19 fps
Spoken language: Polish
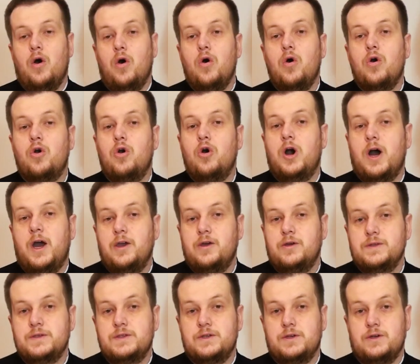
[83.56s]
o
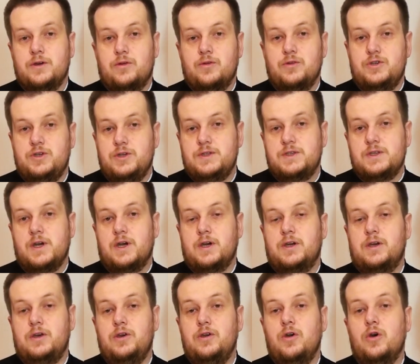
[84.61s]
kochających
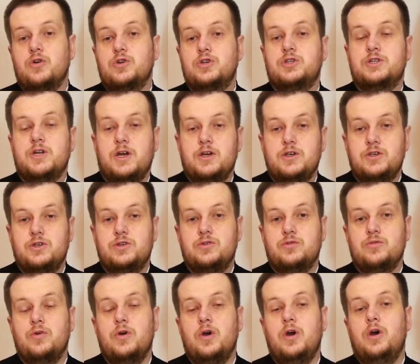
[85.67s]
rodzicach i o
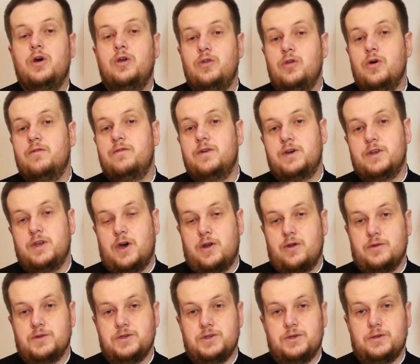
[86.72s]
szczęściu nowych
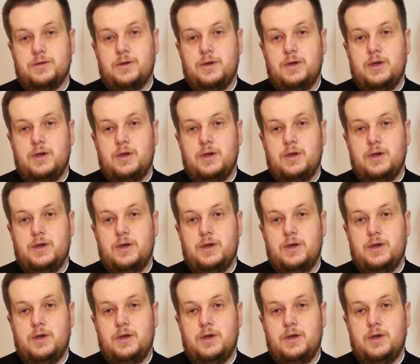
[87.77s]
narodzin.